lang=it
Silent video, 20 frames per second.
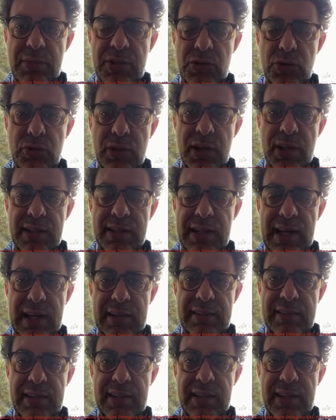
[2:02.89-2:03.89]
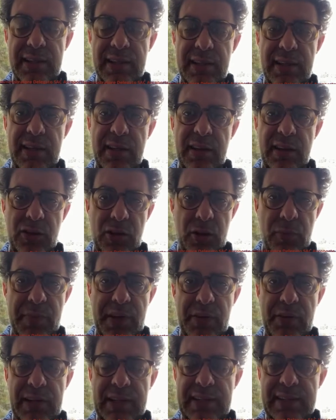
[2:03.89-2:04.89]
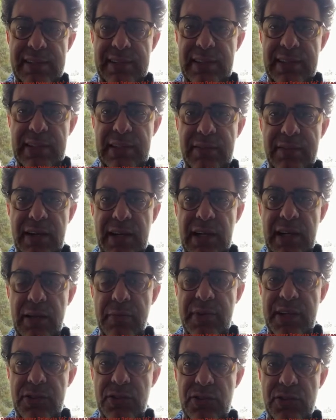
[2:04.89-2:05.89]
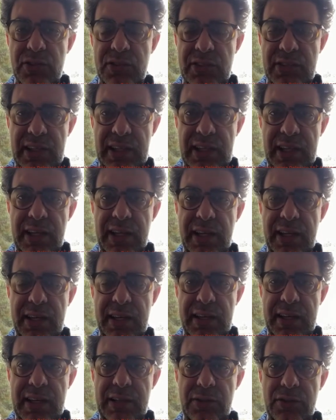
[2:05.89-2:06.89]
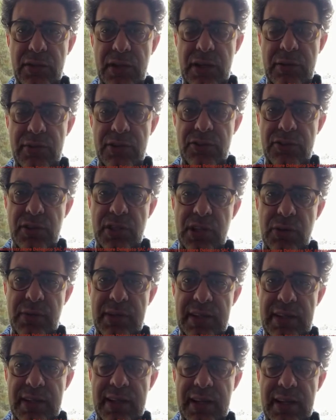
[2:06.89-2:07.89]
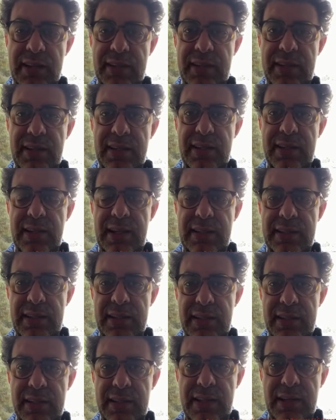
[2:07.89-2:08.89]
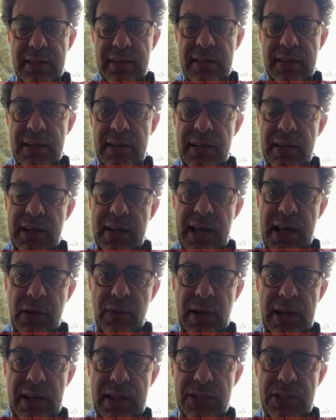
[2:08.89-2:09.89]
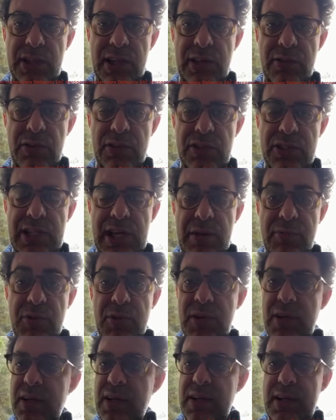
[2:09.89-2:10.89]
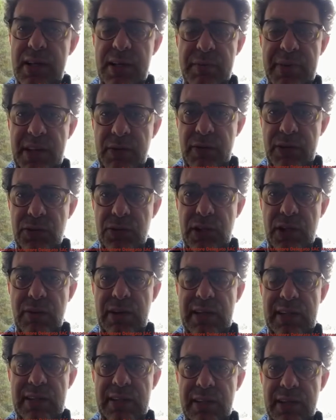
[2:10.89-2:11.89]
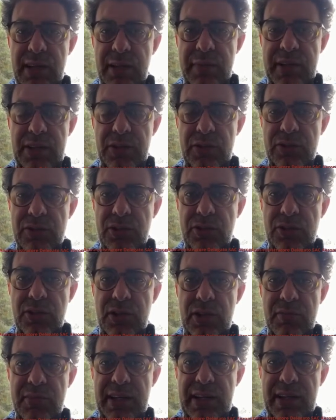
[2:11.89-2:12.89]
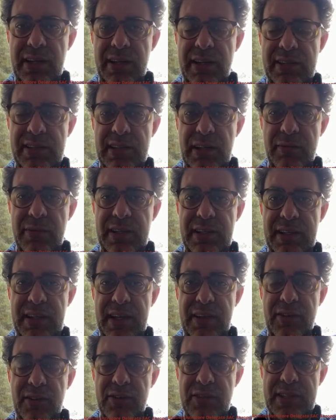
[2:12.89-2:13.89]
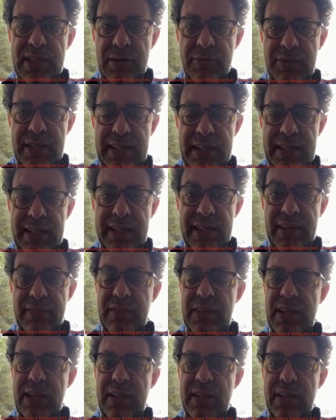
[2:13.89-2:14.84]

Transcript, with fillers: misure drastiche, non per qualche settimana, per sostenere il reddito delle persone e quindi garantirgli la dignità. E a quella ci rivolgiamo per quanto riguarda, ripeto, settore alberghiero e extraalberghiero, siamo in linea.